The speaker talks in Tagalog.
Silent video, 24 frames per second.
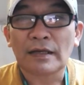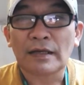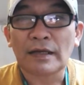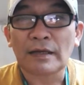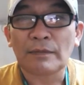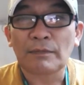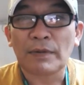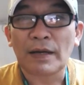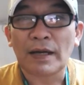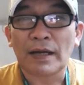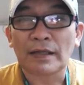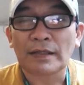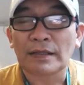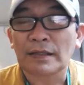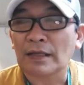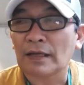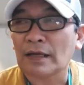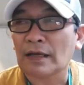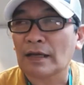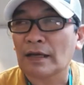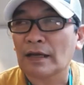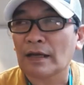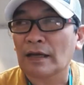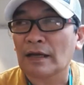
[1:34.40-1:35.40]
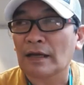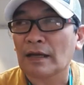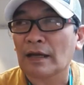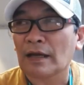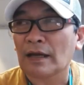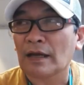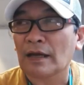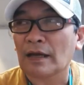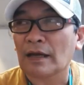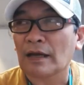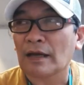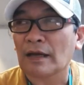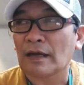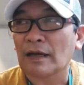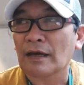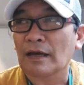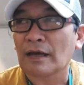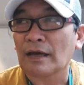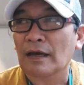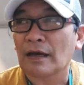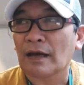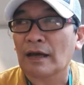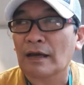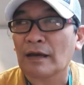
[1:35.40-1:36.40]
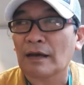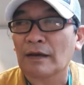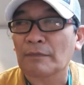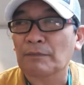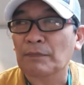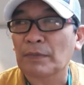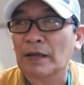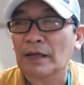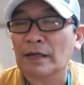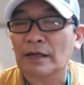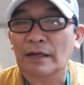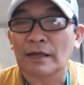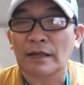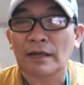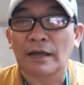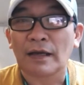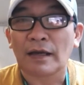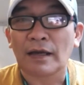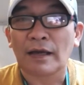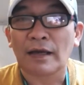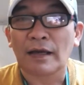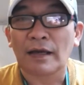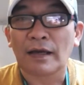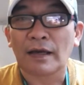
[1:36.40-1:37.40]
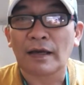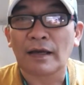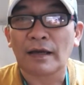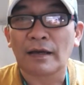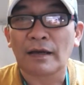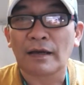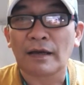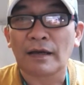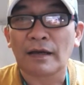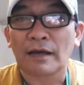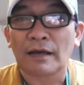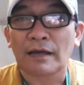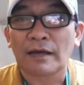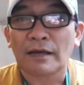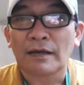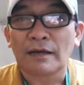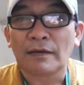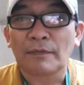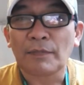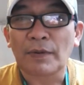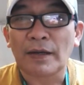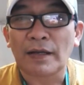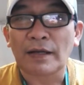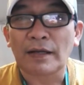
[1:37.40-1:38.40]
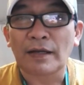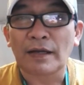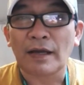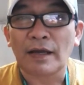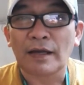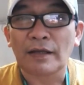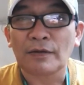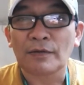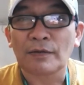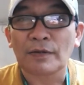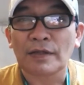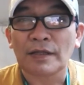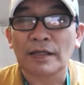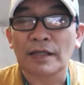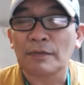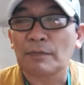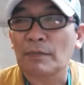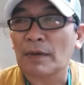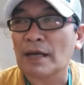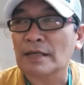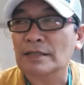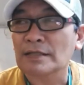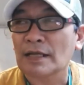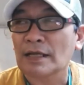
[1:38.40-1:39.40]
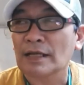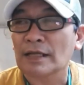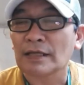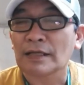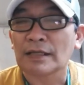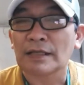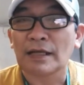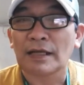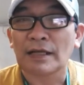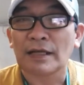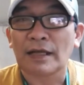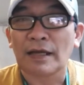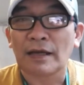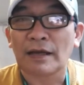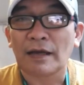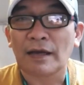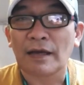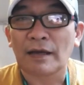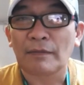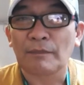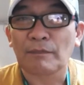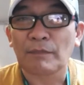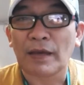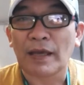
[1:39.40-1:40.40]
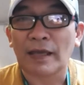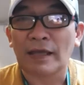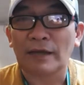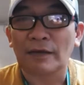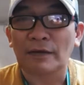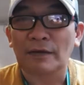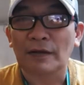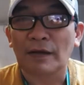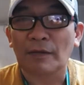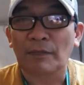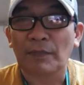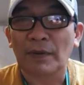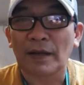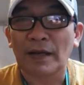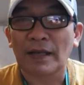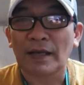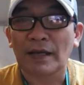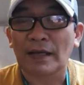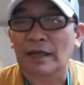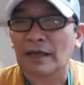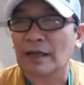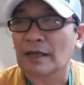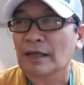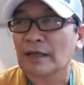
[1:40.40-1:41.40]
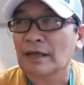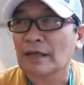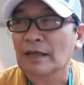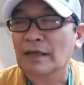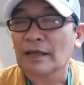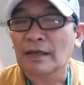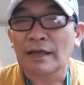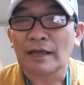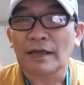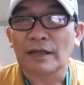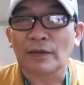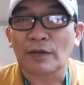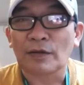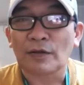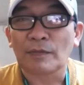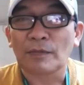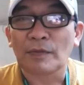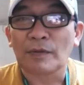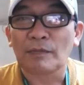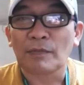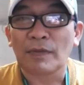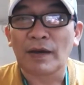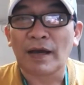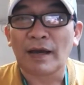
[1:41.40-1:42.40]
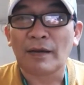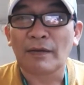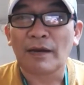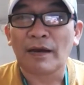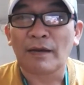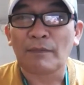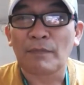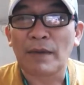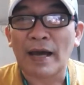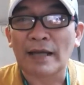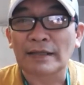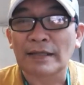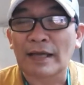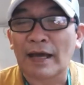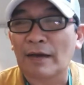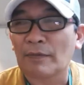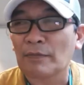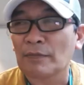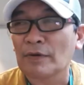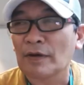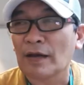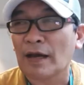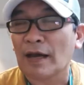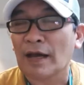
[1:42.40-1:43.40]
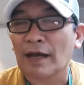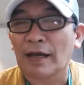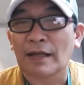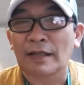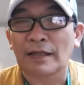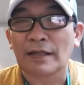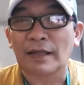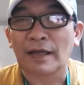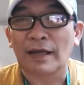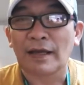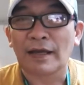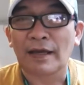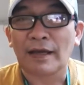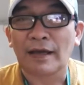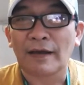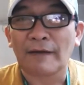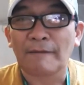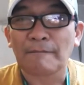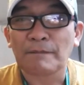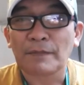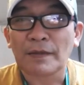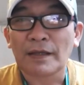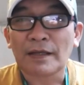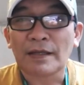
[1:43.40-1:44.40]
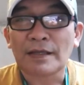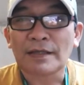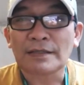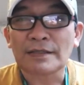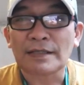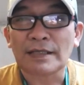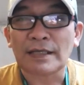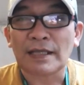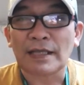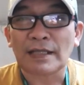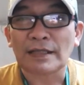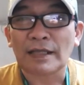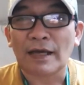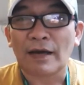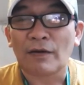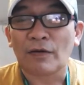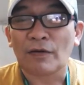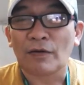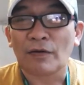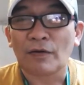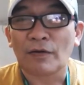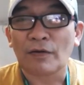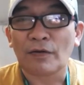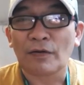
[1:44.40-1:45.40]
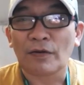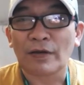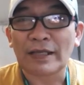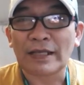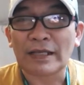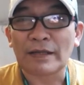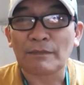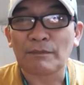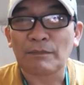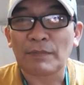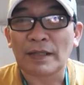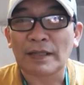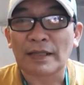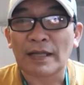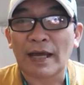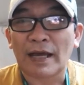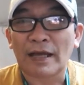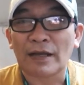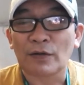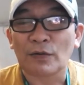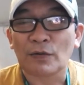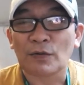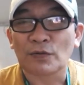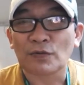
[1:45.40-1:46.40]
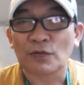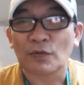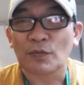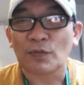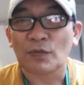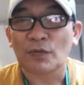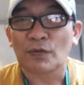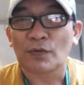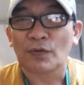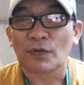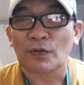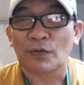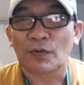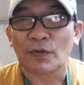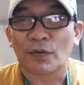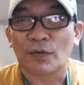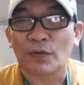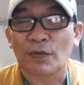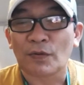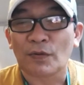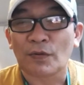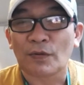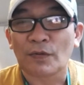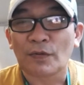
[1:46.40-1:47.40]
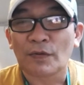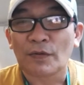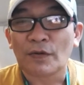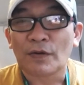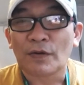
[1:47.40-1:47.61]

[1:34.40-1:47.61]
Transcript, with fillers: Eh bakit uh, parang uh, para na kayong hindi masaling diyan na uh, mayor ka pa lang eh ito namang mga bata mo kagad ah, sinita o inimbitahan o sumuko o